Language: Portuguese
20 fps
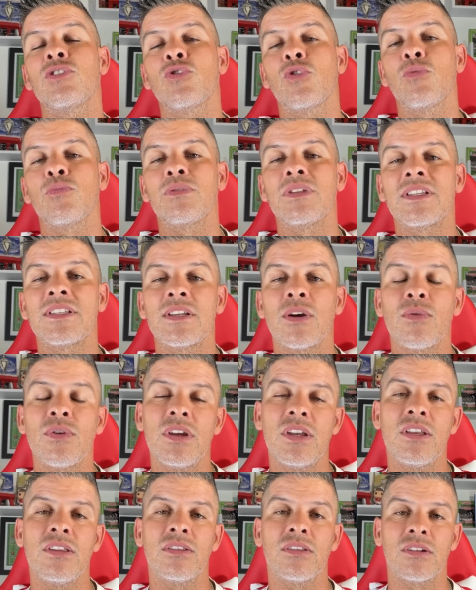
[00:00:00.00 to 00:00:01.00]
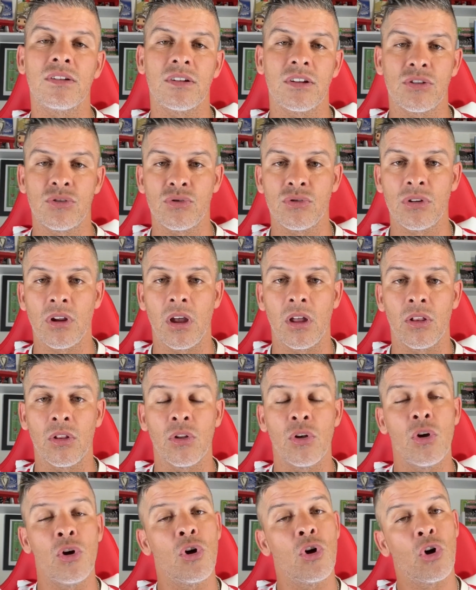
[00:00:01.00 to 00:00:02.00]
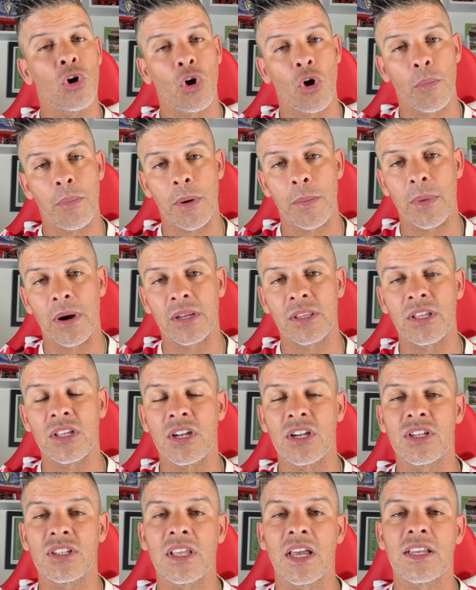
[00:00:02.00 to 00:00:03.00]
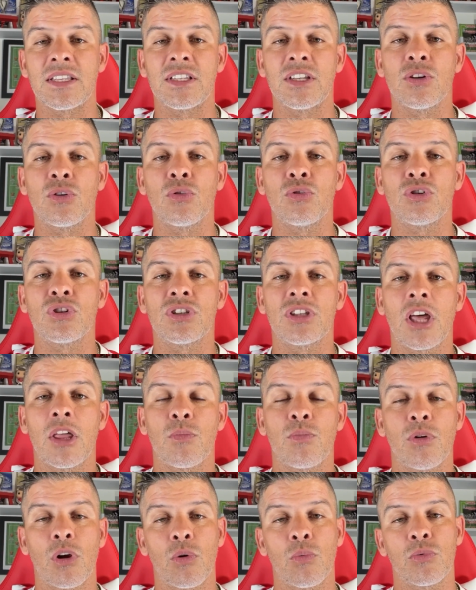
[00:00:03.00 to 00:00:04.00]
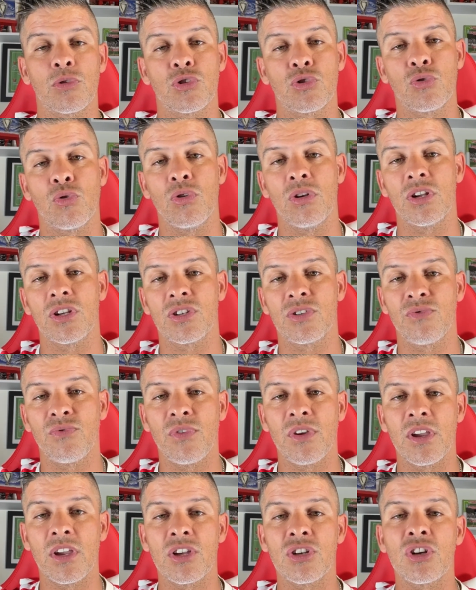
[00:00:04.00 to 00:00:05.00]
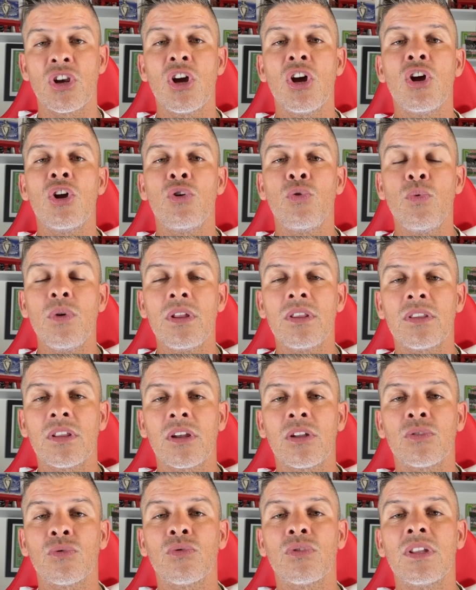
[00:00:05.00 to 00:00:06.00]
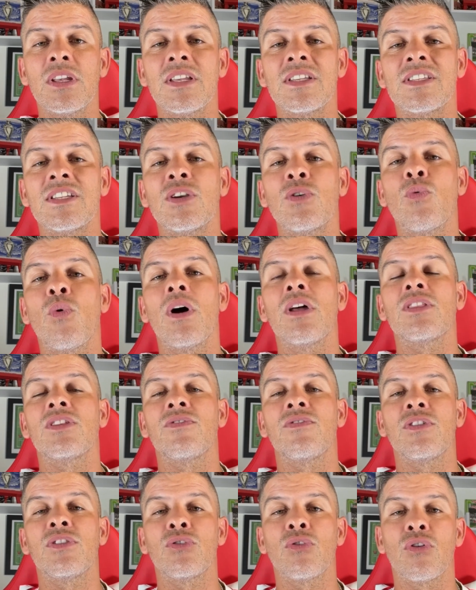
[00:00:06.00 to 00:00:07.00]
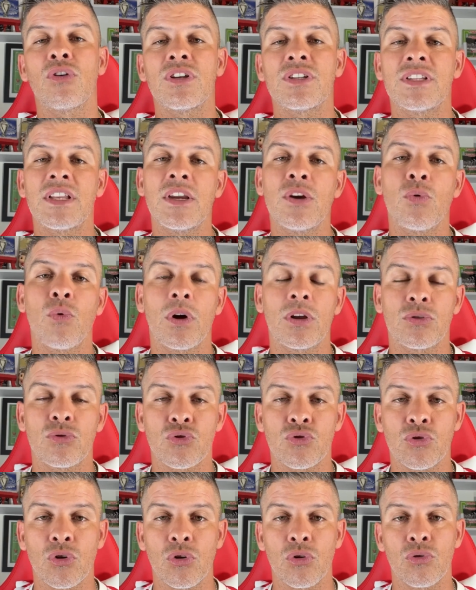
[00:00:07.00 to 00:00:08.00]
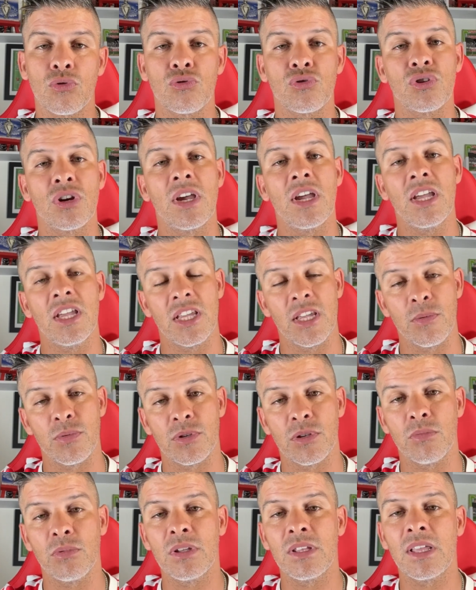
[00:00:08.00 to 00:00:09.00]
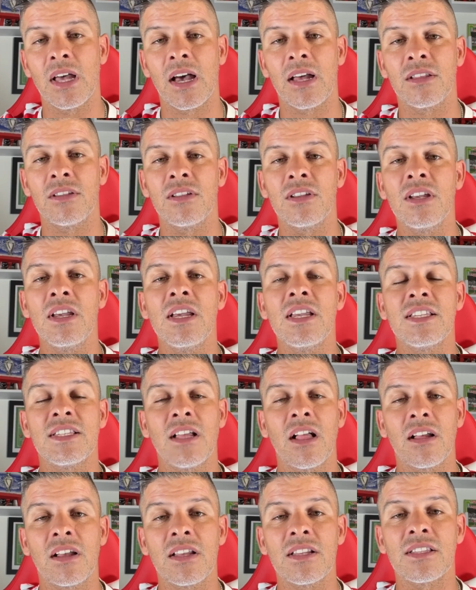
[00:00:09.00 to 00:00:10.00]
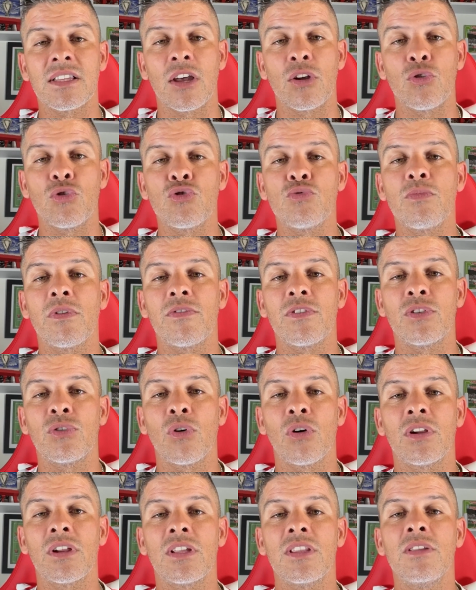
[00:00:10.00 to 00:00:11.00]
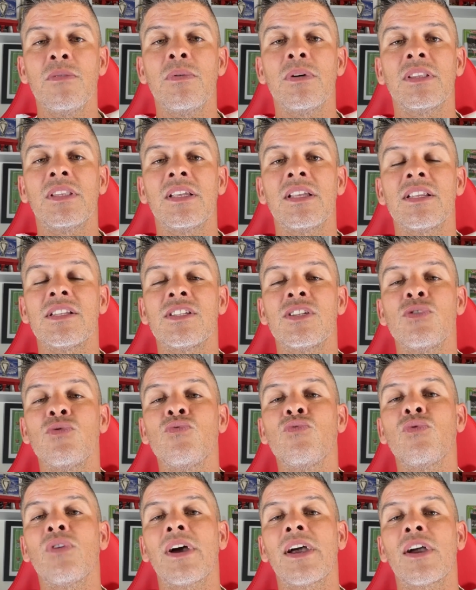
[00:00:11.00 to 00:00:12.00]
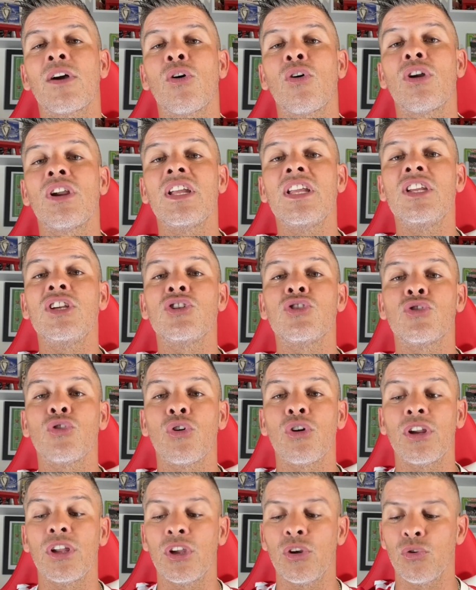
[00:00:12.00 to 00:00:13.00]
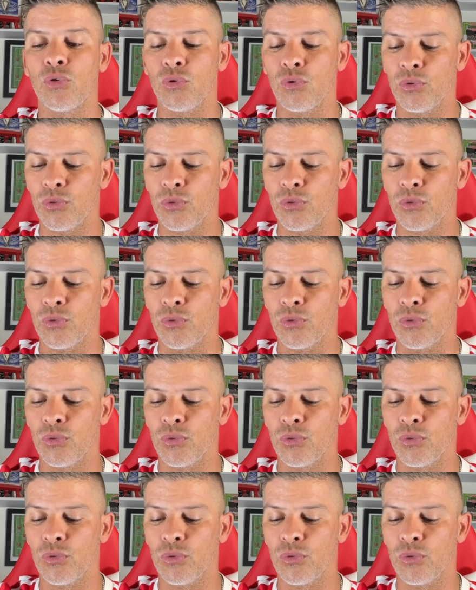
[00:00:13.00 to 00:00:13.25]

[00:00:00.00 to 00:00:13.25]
competição internacional. Robert Martínez está assim contestado por algumas escolhas que fez, no entanto, tem assim 4 vitórias em 4 jogos e a possibilidade, se alcançar hoje uma vitória, é de bater assim um recorde histórico.